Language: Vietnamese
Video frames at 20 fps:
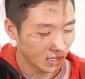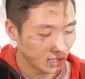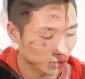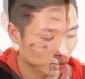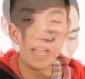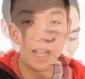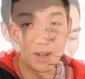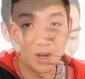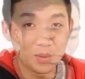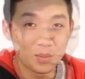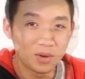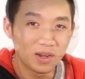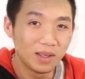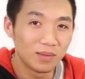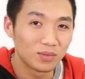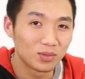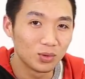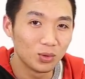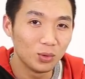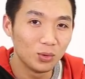À, có một
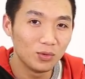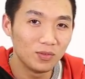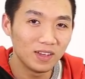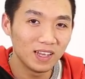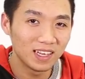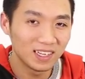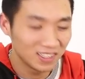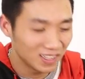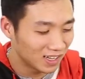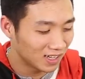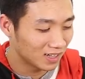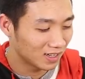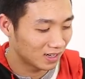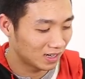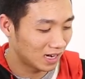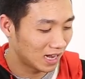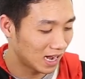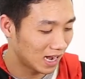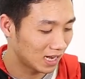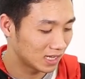điểm thú vị nữa
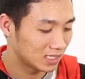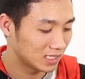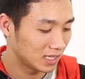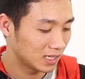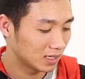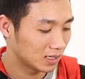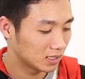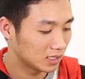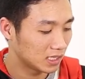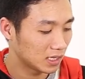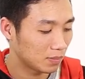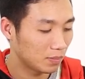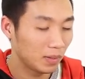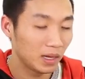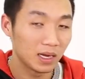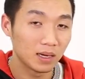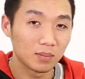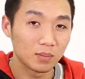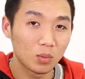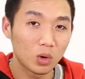là trên chiếc
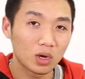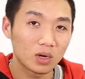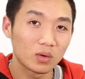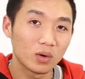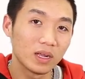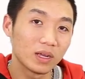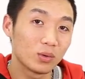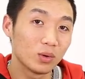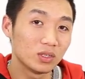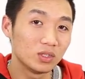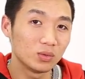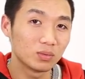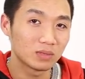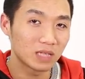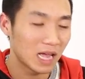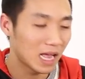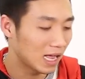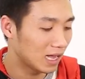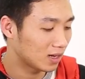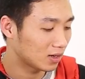mainboard này của chúng
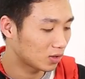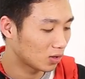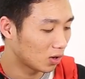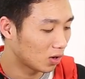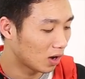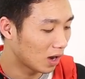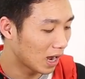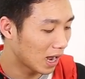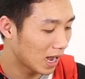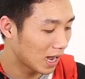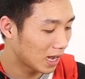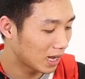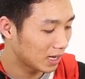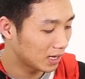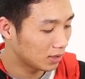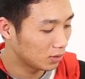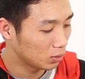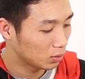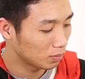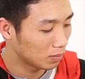ta có
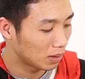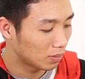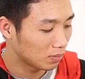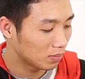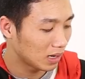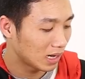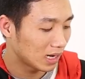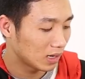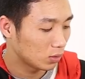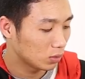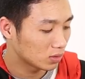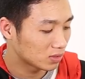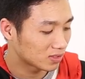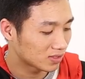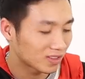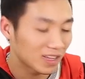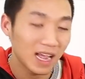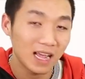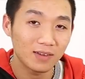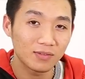hai nút bấm là nút
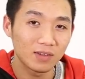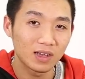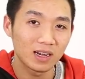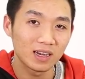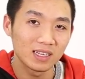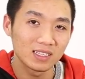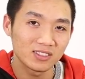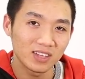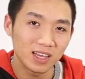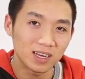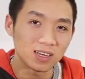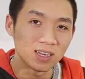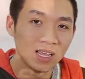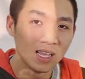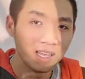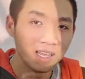Start và Reset